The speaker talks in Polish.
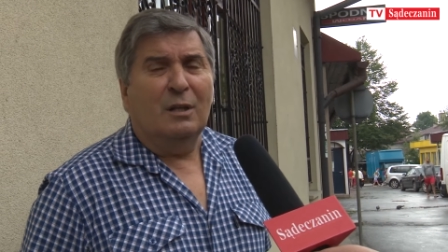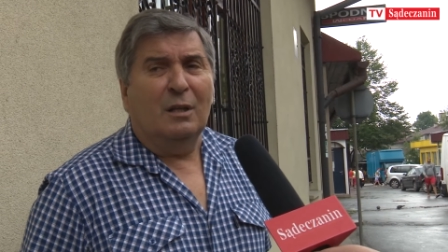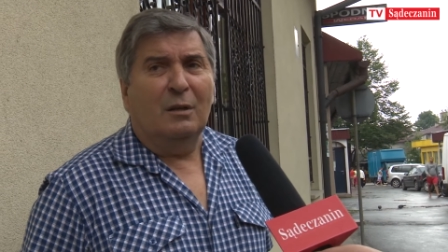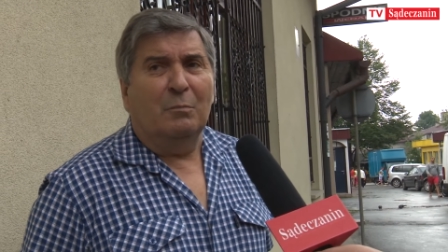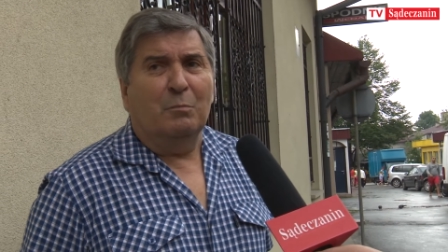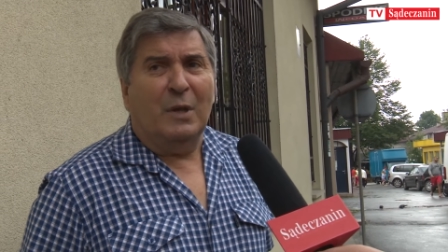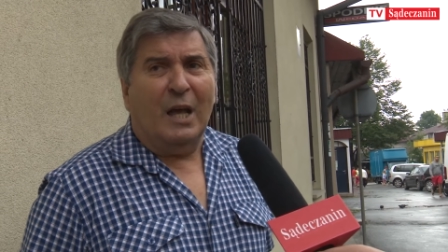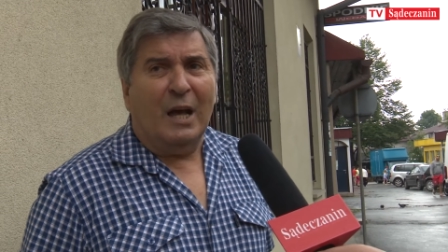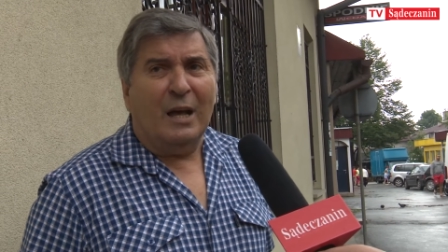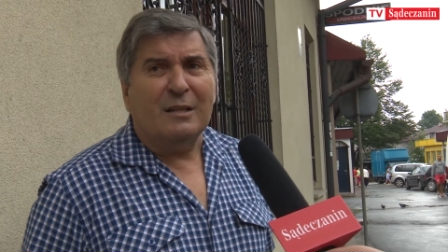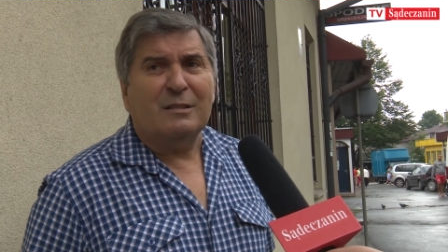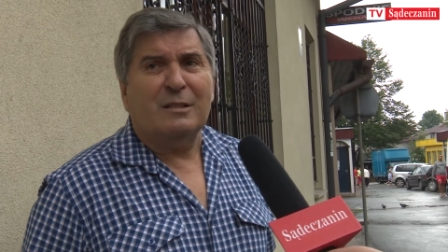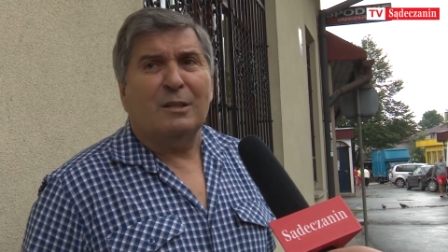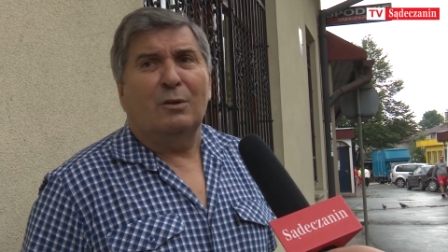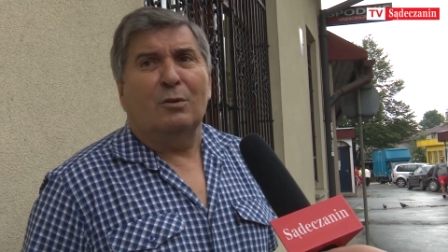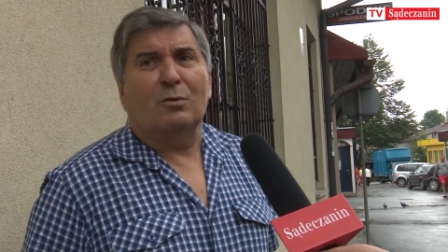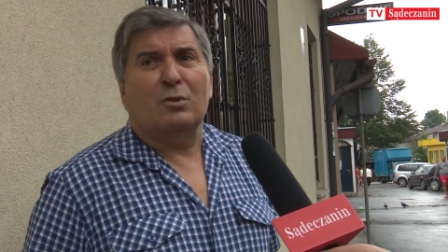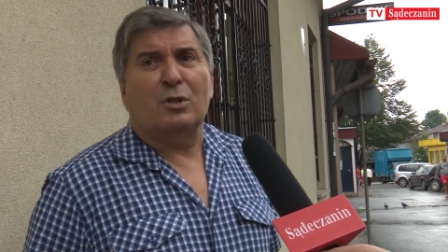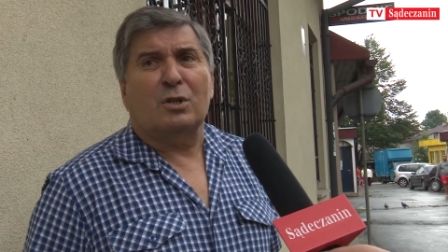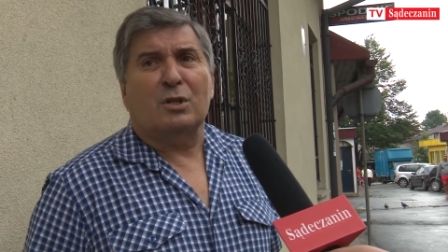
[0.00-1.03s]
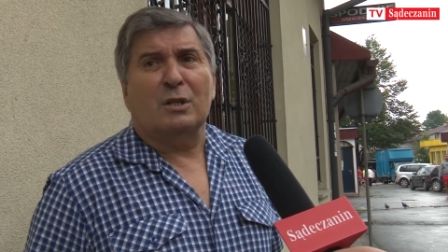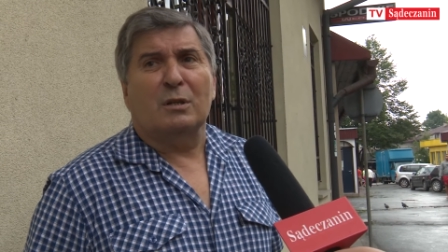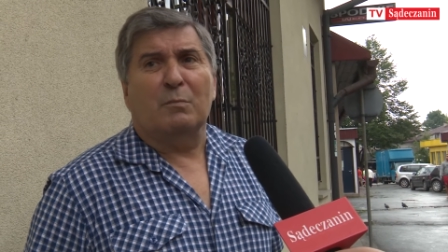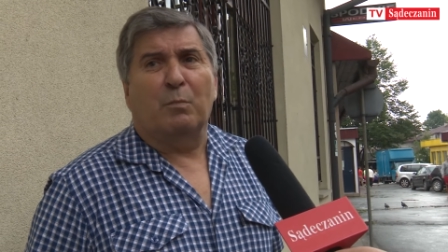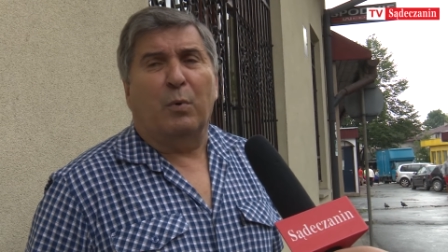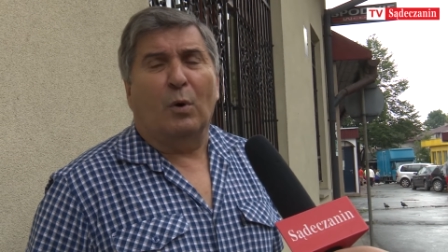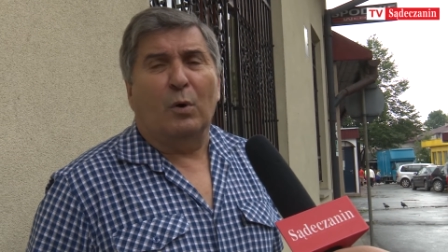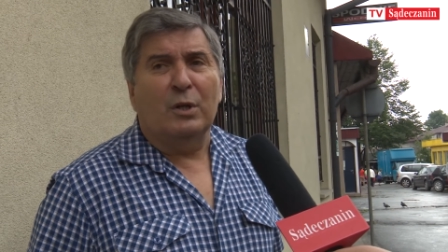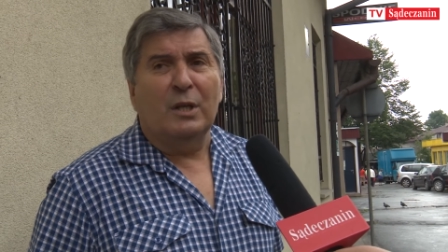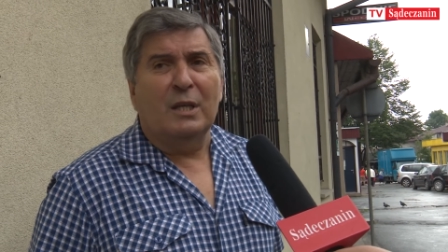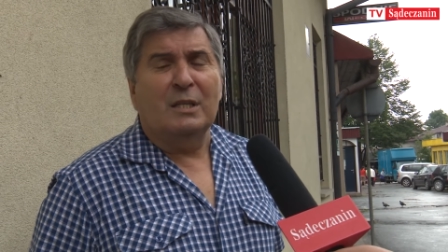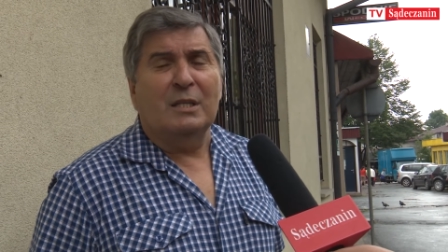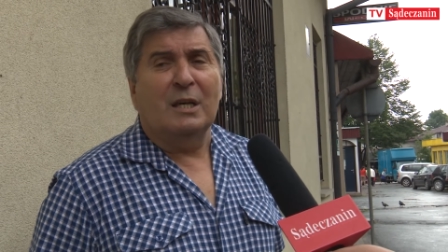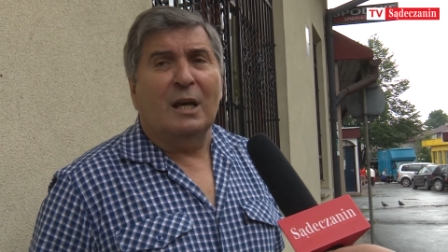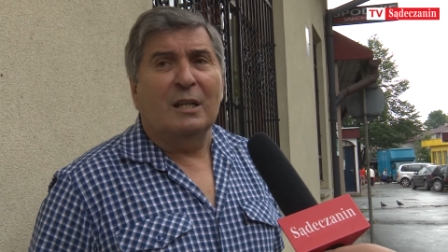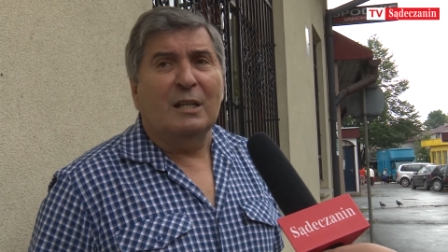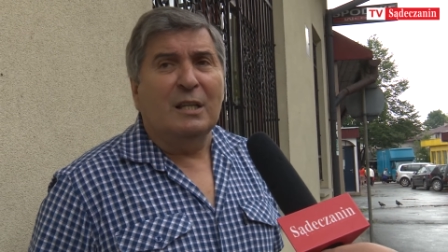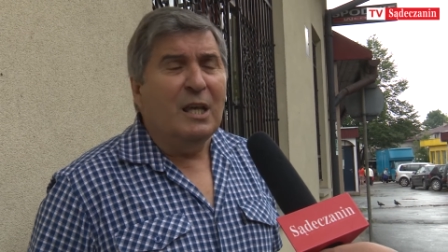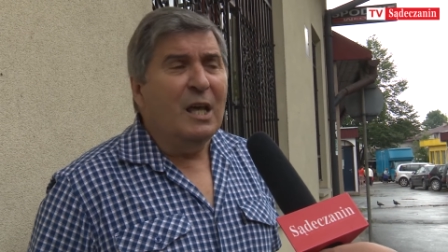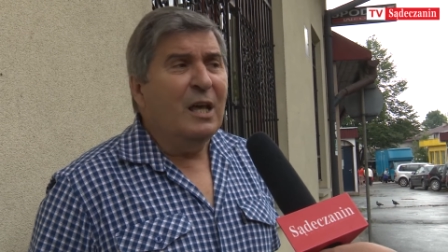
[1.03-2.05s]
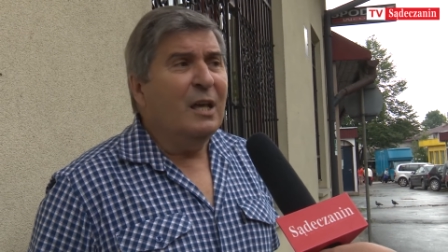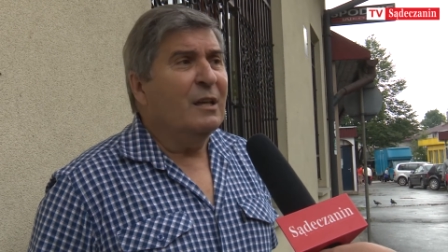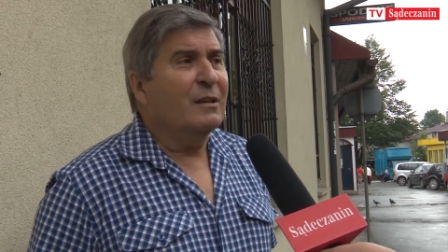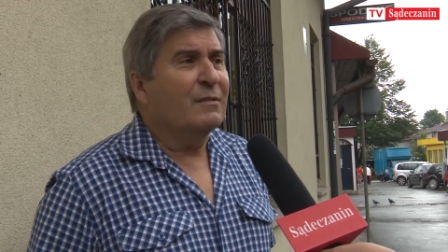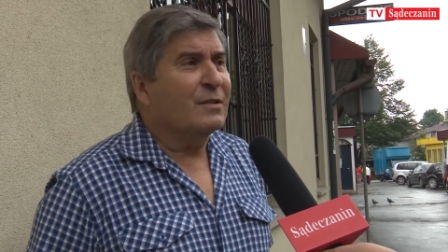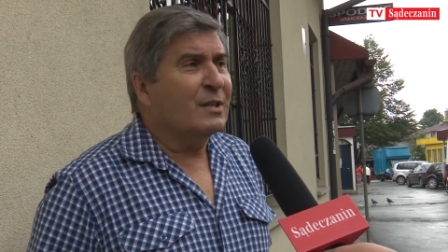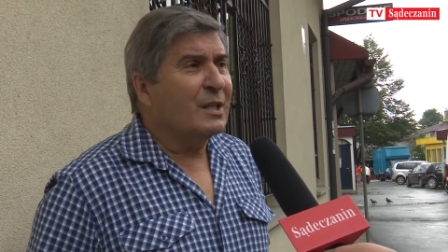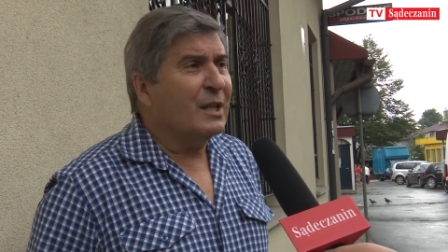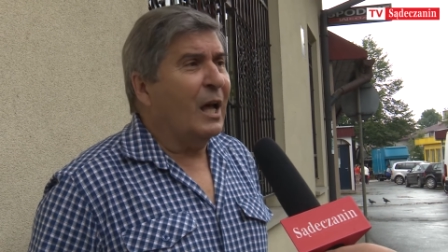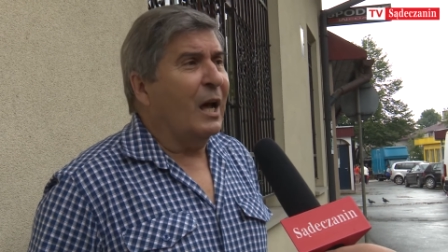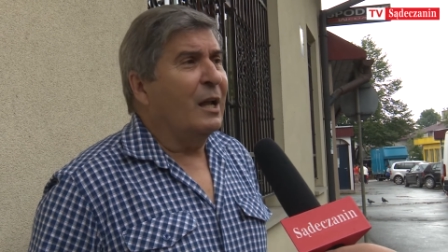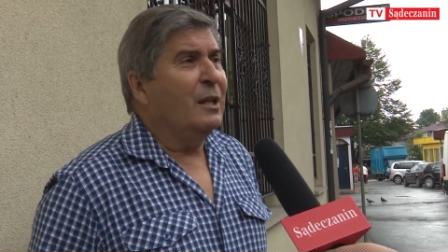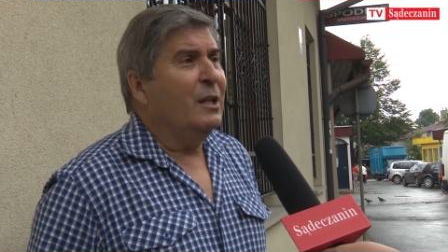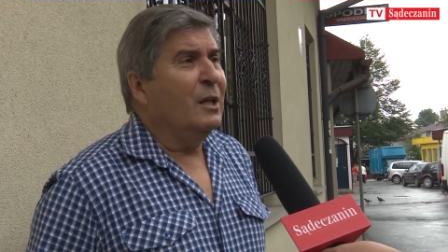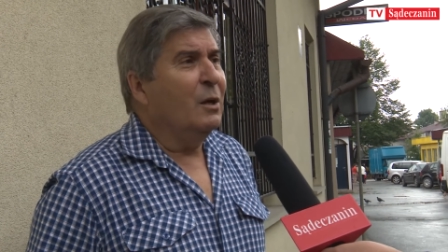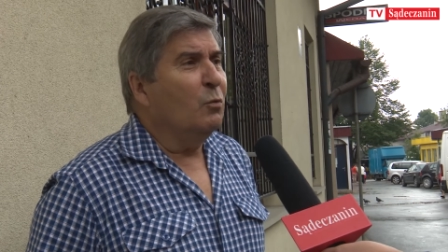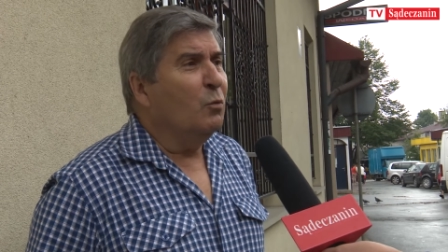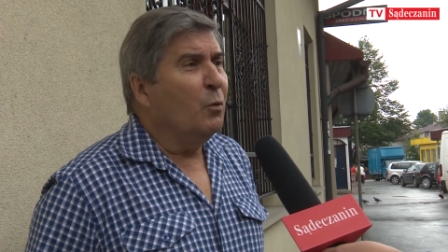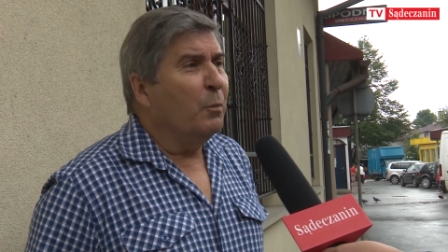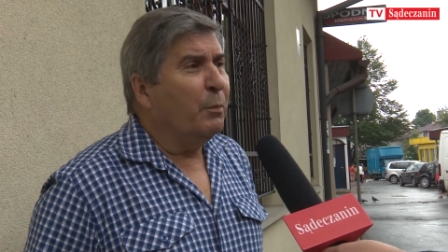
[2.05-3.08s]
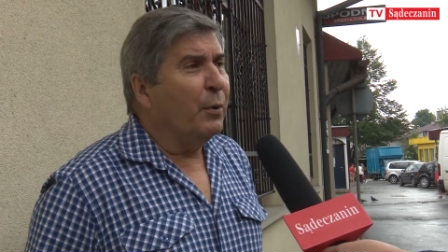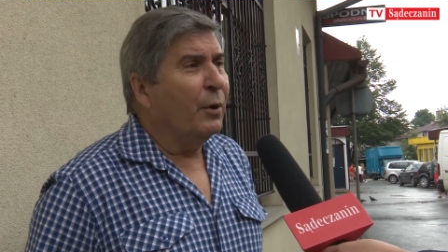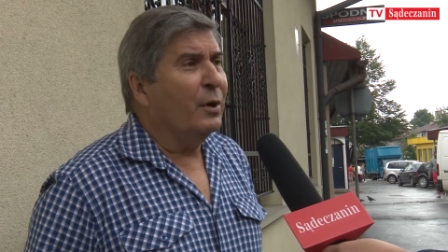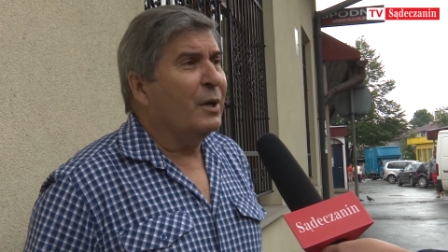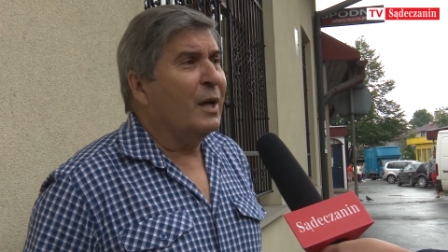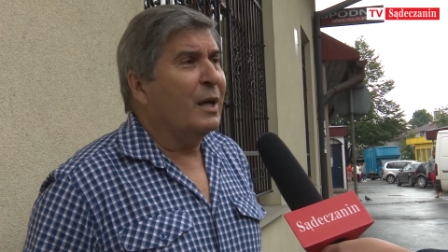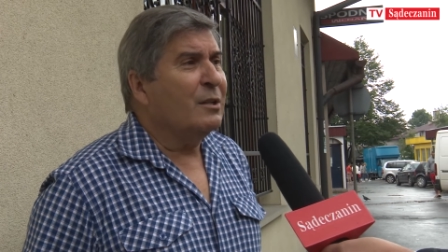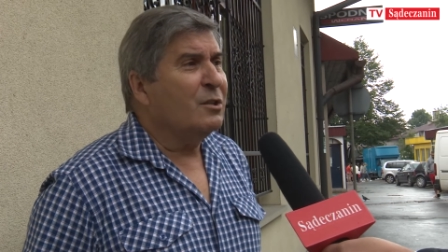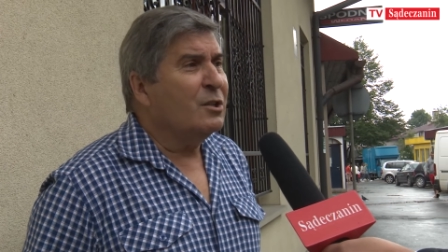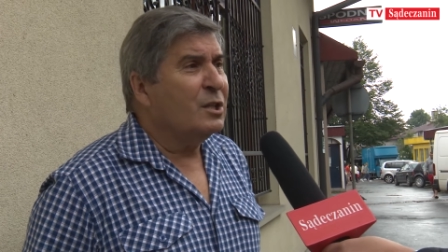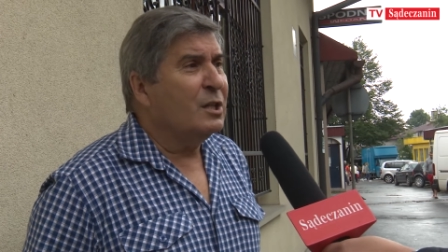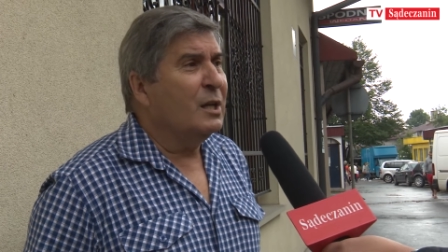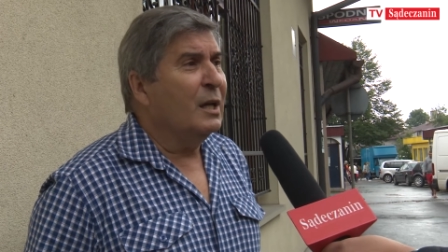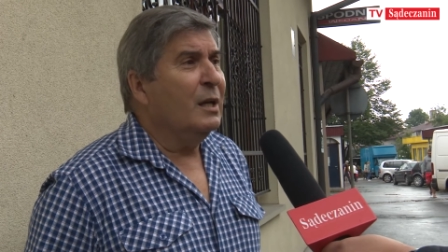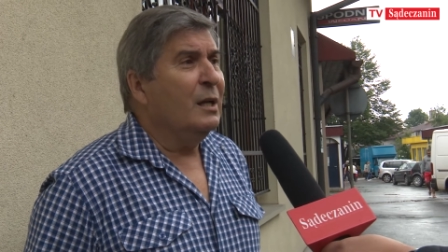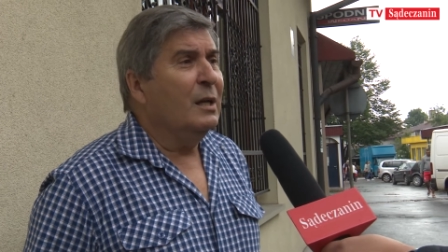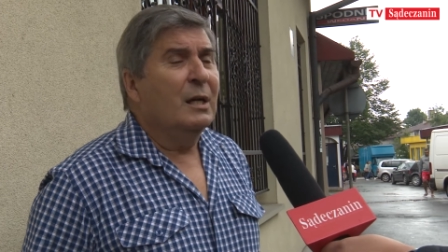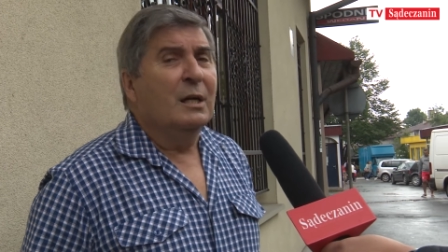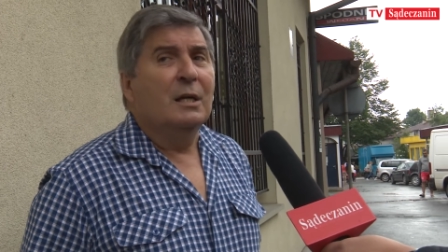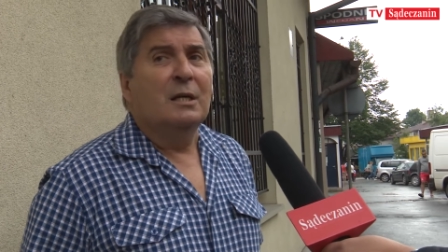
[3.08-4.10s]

e, miasto czy policja nie jest w stanie uporać się